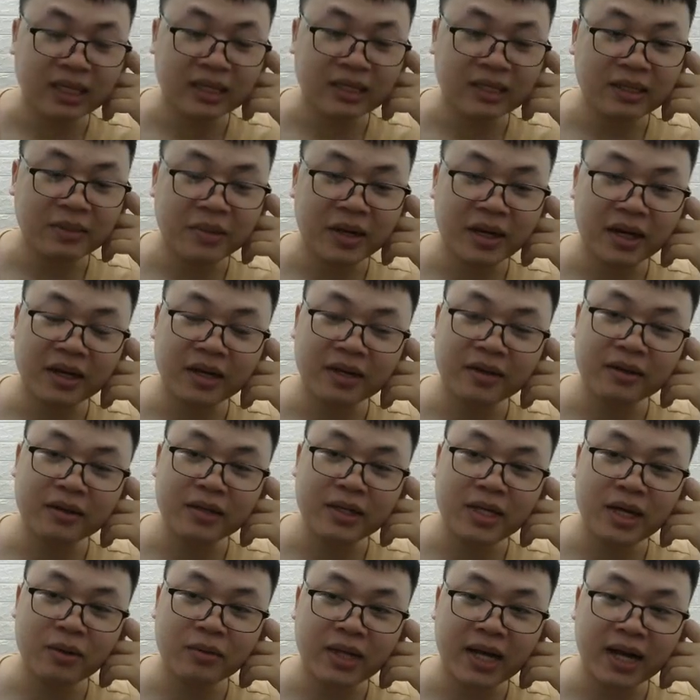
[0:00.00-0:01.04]
Nhưng mà cái
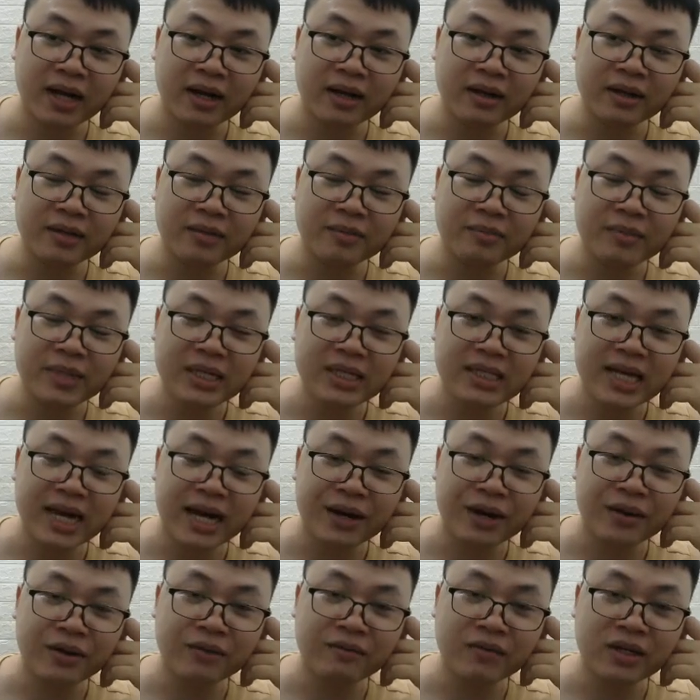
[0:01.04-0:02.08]
nhiều thằng ấy, Minh
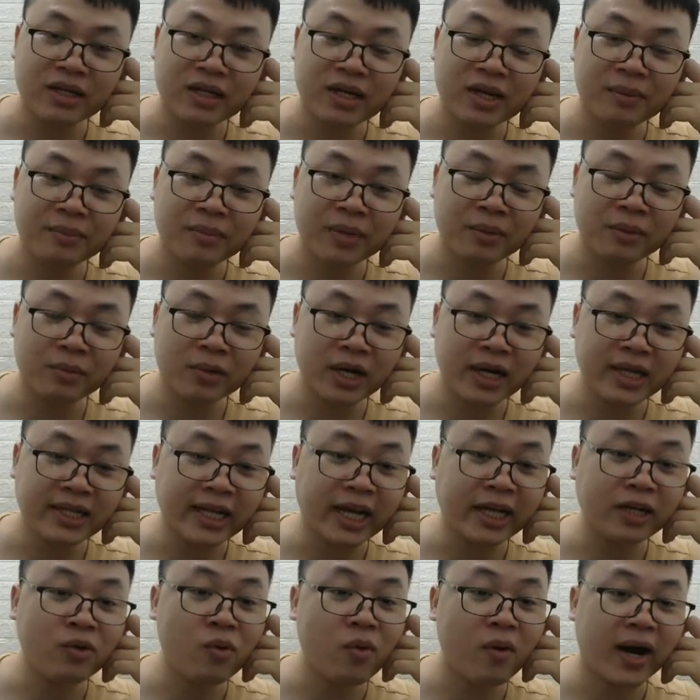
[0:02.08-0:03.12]
Giáo nó vẫn cầm cái cây
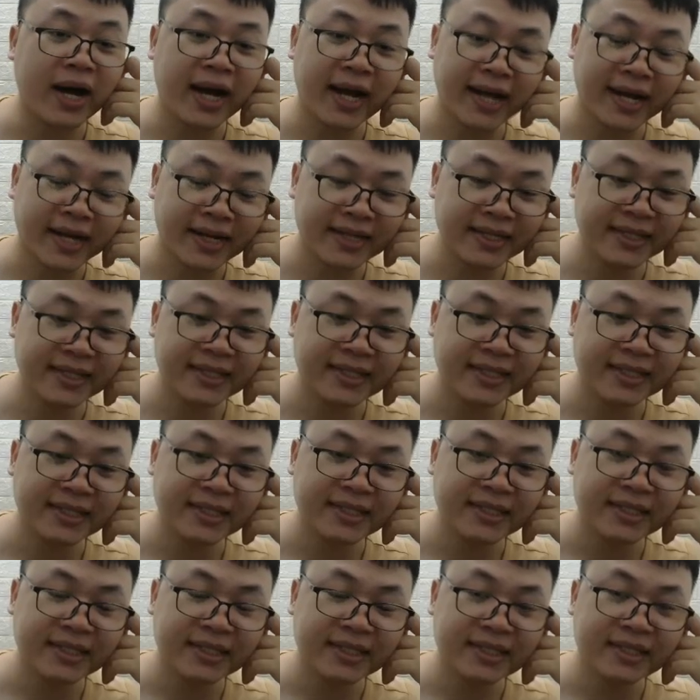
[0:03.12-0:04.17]
Thánh Hỏa
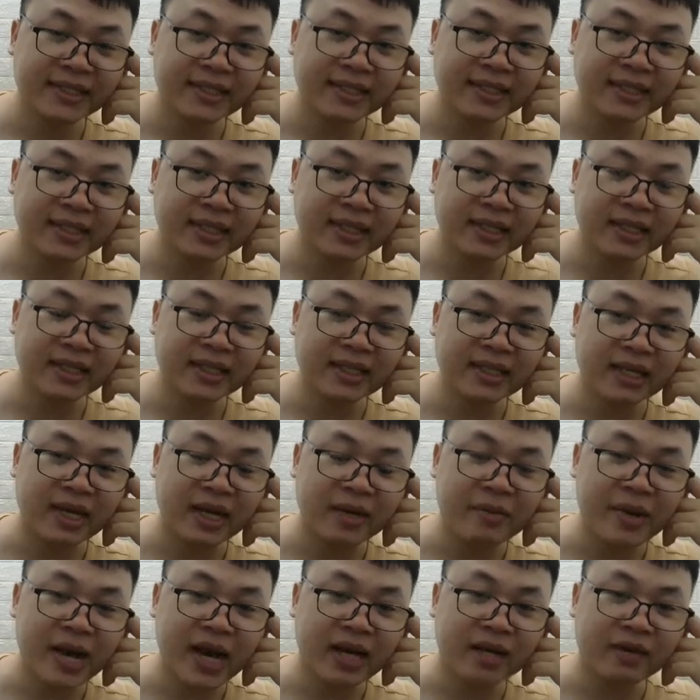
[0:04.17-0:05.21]
đấy,
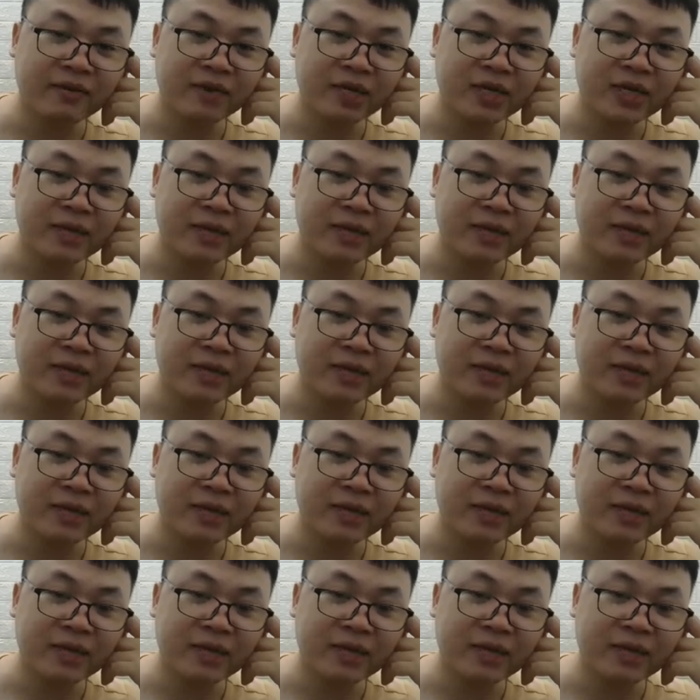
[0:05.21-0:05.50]
cái bang nó vẫn